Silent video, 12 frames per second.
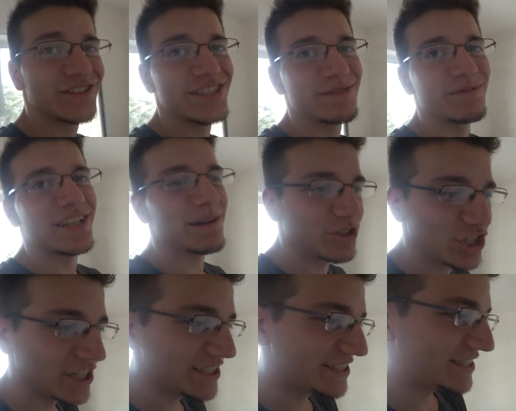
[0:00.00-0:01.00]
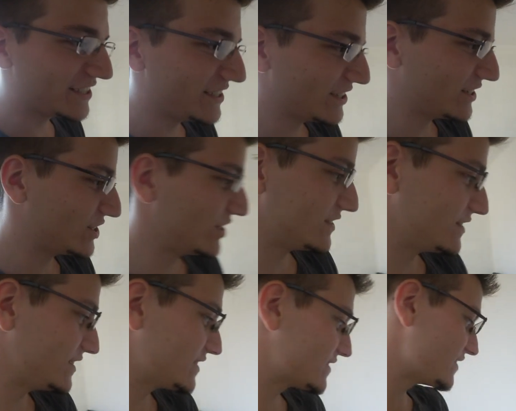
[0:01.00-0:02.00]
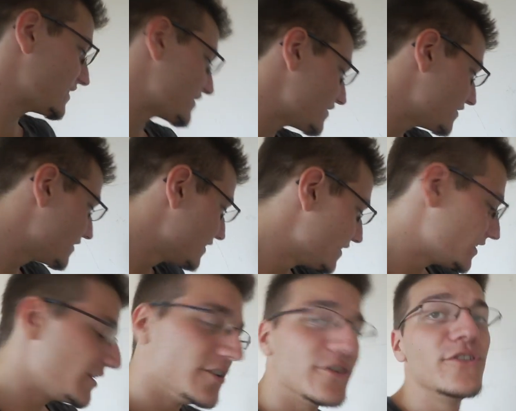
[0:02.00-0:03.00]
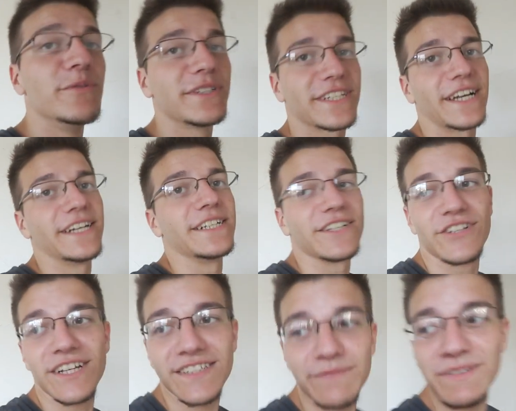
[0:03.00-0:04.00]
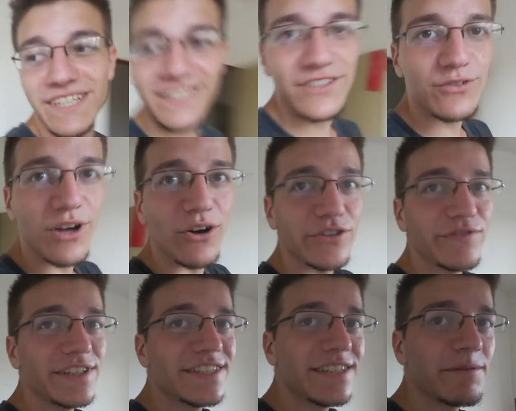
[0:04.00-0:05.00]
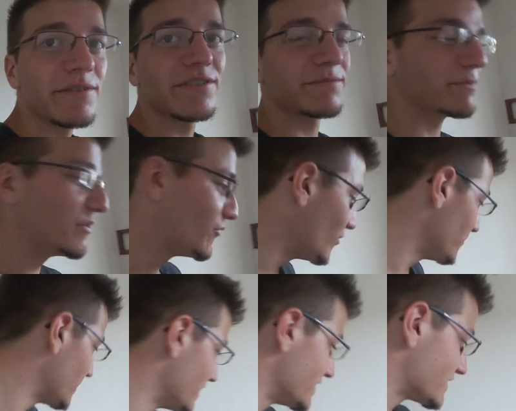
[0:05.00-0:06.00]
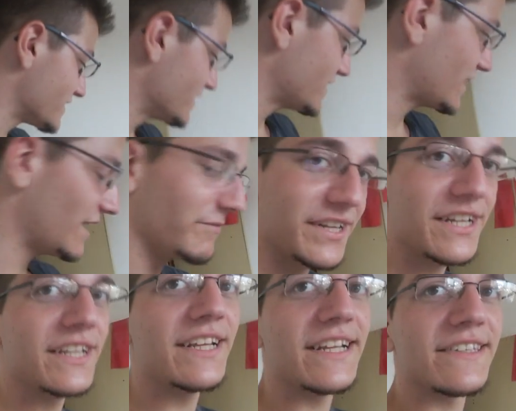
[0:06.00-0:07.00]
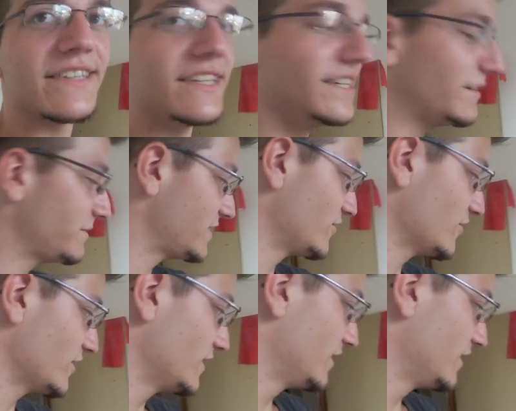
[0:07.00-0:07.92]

zu diesem Klappscheiß, den ich hier sitzen hatte, übelst geil. Also langsam sieht das hier sogar aus wie ein Zimmer, was bewohnbar ist. Ja? Da haben wir da jetzt, hier habe ich dann noch